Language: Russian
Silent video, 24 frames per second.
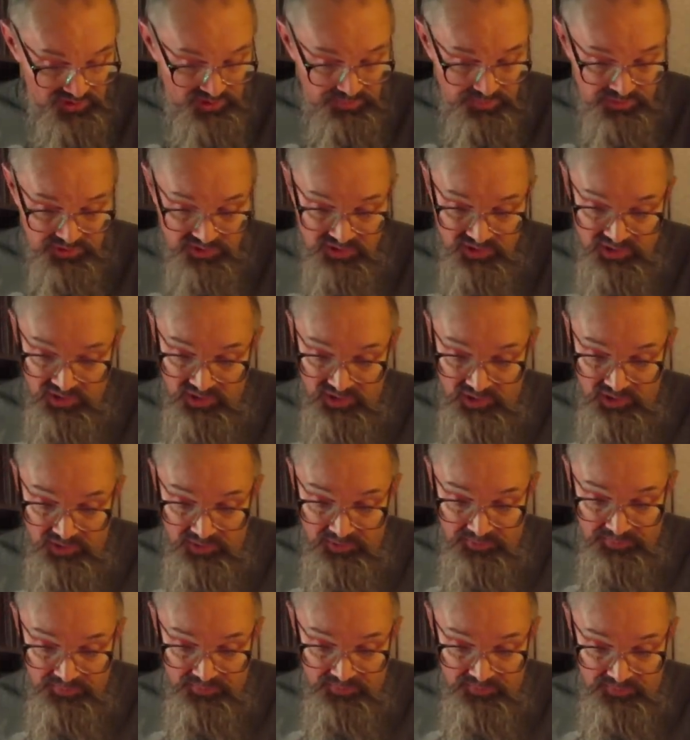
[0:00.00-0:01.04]
запись.
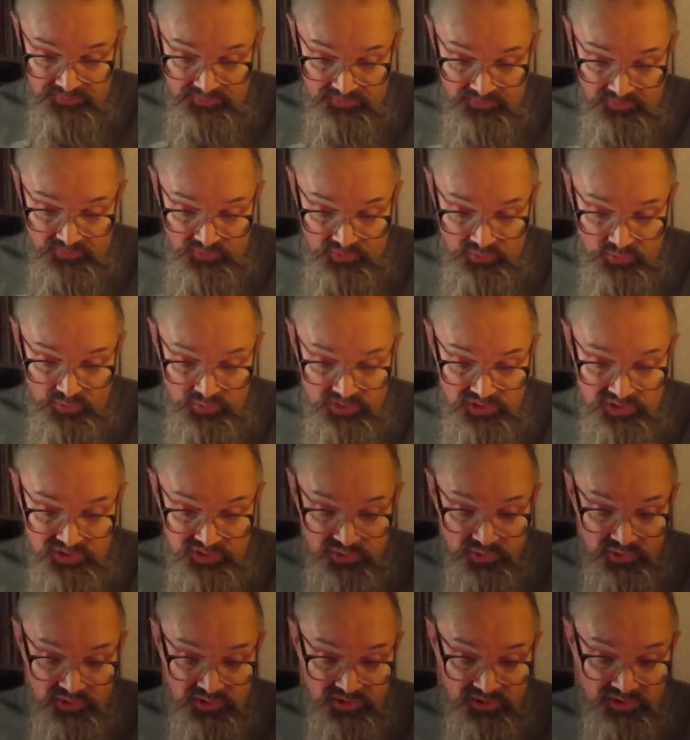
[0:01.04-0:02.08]
Ну,
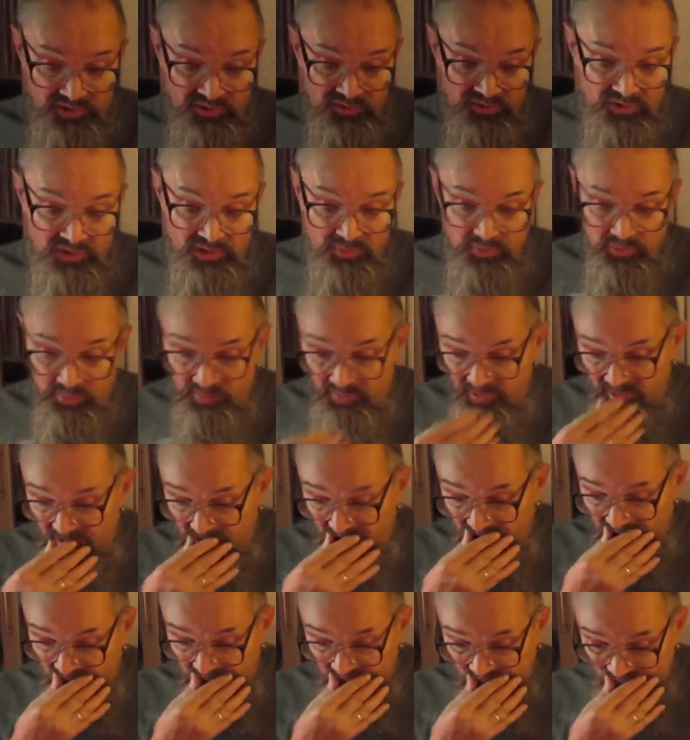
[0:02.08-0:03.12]
история этого альбома,
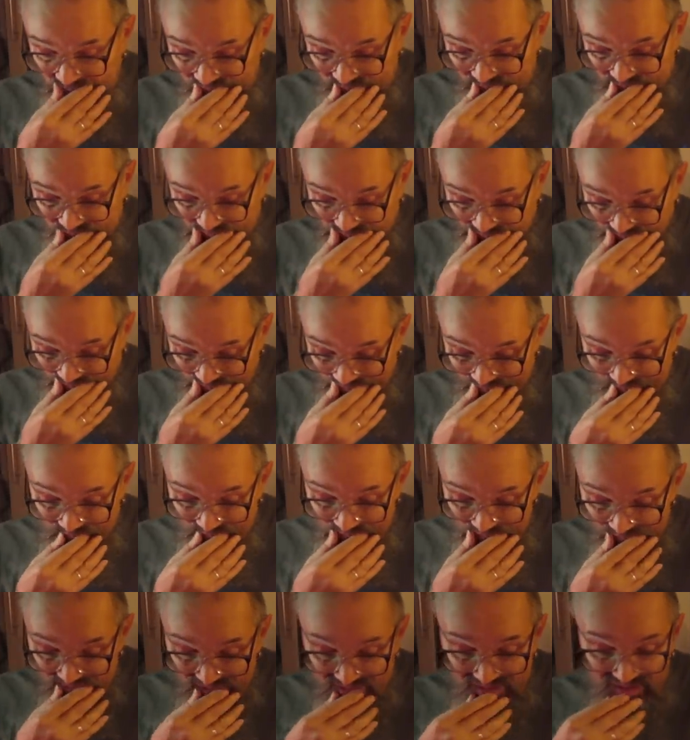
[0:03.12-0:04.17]
она
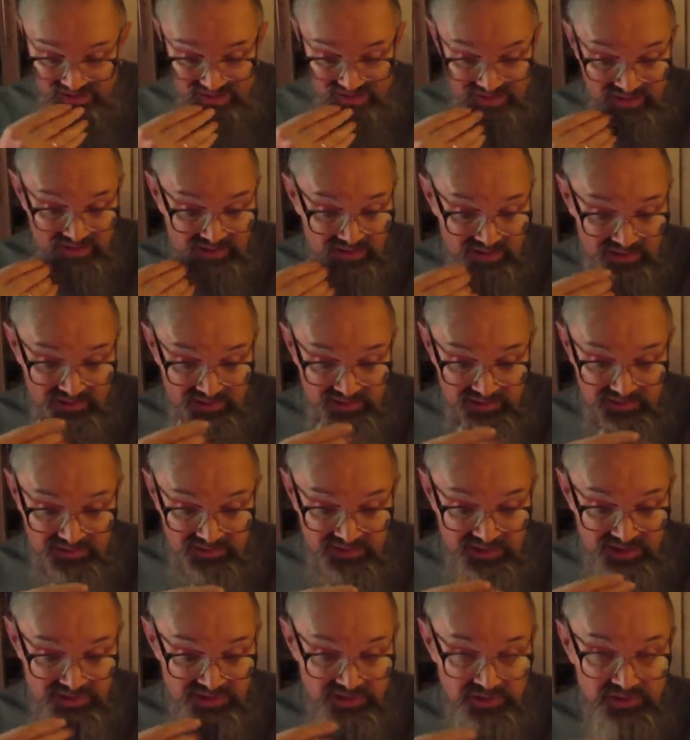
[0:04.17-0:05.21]
э,
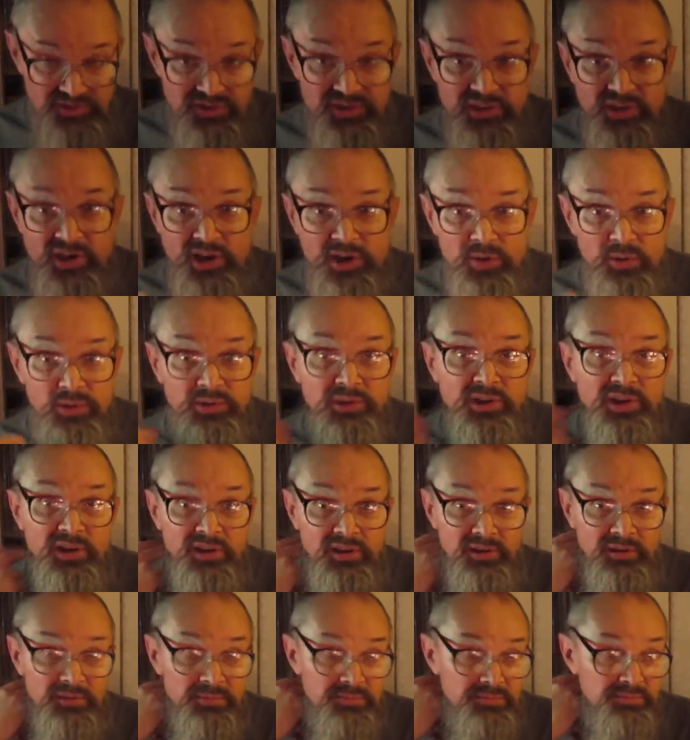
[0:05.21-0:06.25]
достаточно
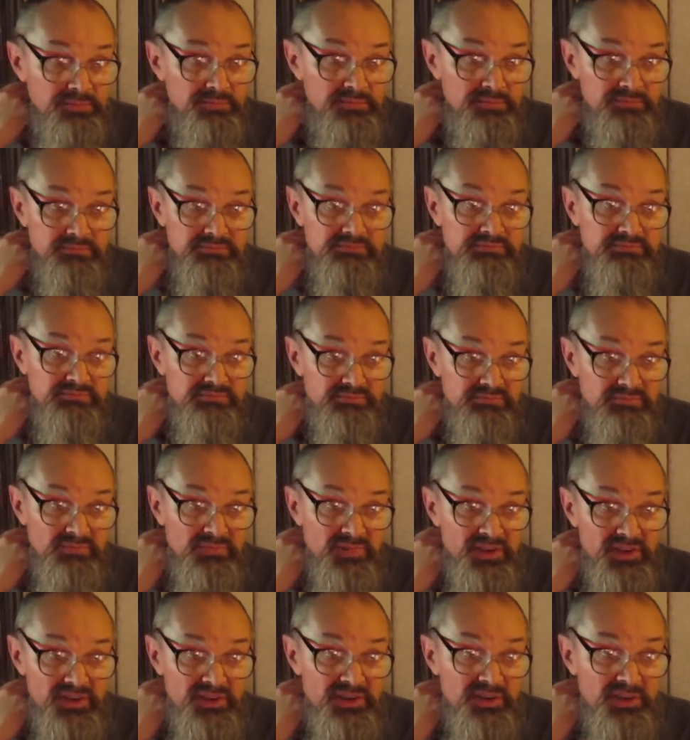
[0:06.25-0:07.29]
короткая.
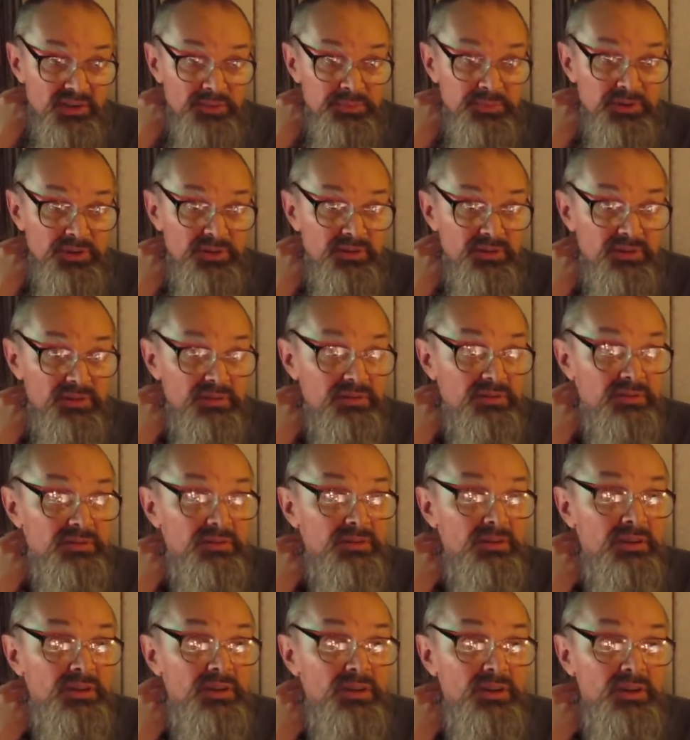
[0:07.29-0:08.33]
Эрик Клэптон
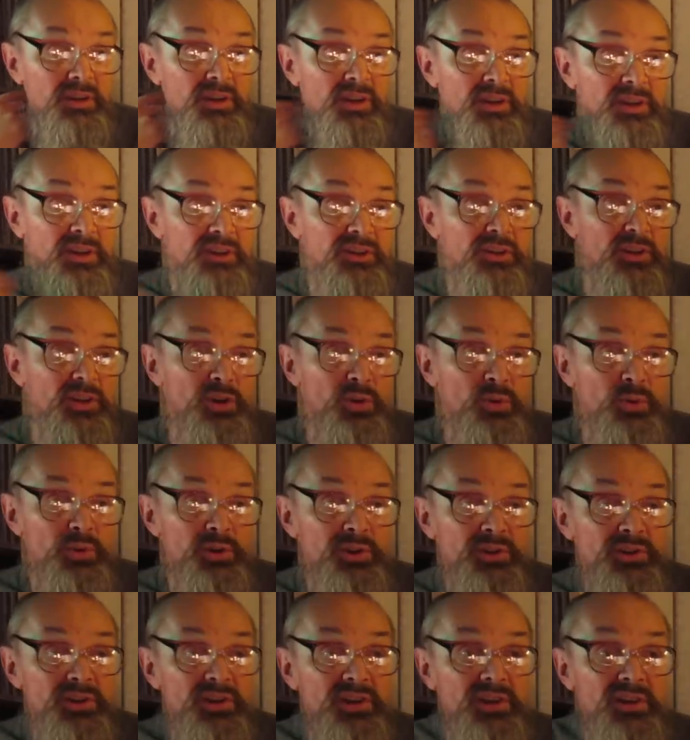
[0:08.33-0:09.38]
на
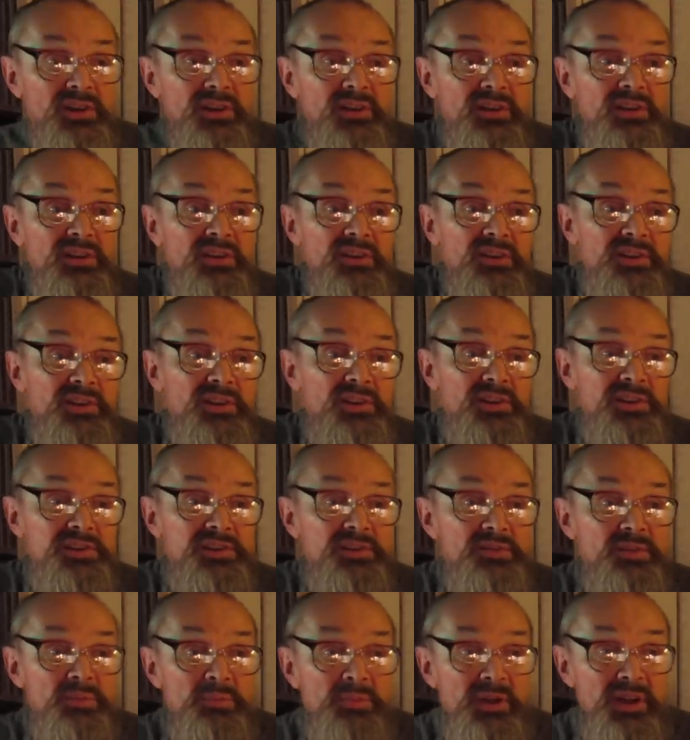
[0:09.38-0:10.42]
руинах э,
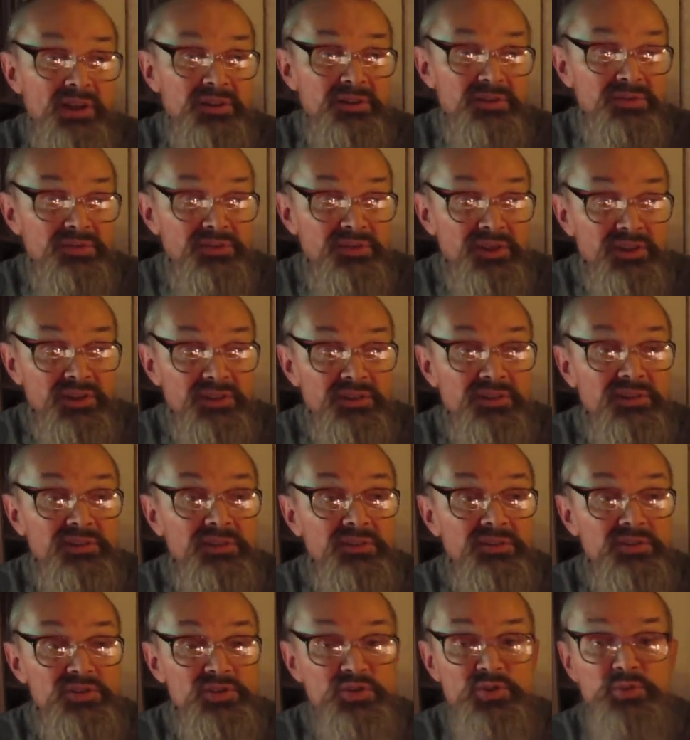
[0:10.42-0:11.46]
коллектива Blind Fate,
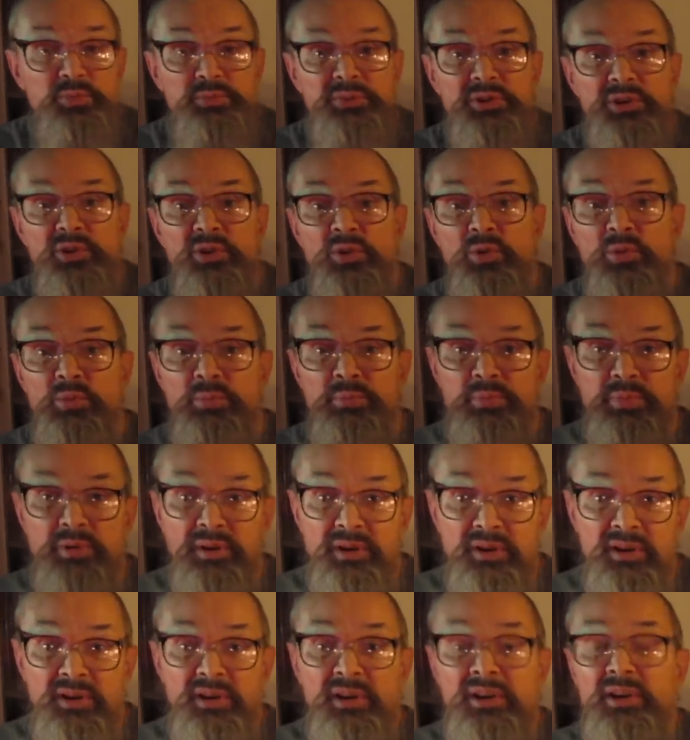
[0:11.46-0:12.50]

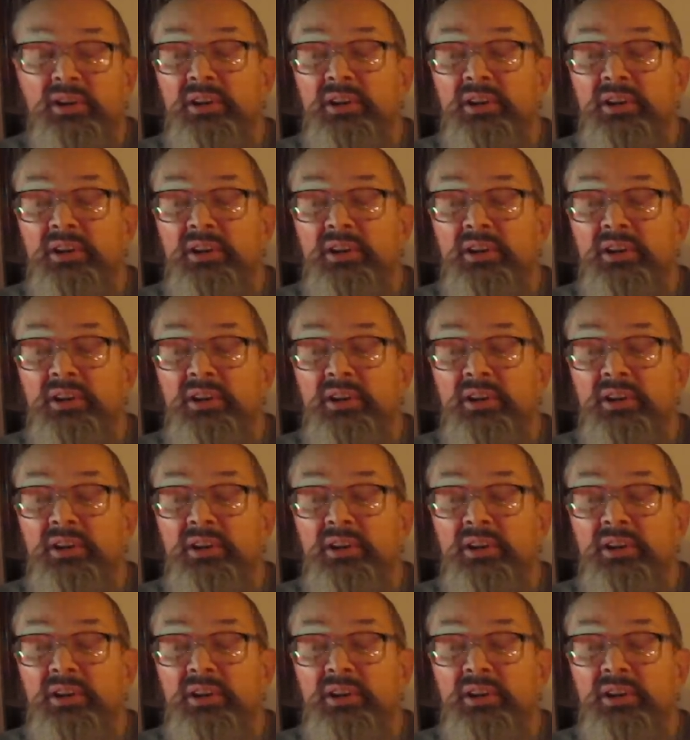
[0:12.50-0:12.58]
супергруппы,